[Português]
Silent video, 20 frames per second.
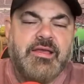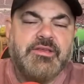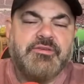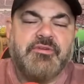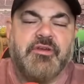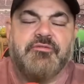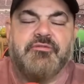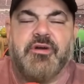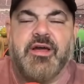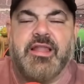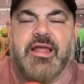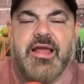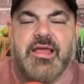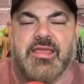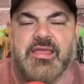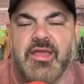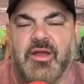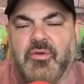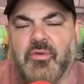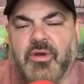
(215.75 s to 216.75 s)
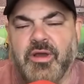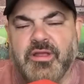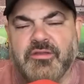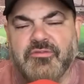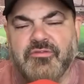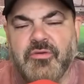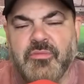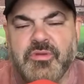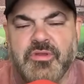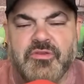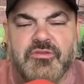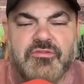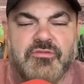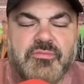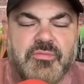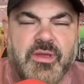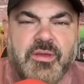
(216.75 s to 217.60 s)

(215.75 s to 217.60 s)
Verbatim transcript: A gente vai falar aqui agora sobre isso.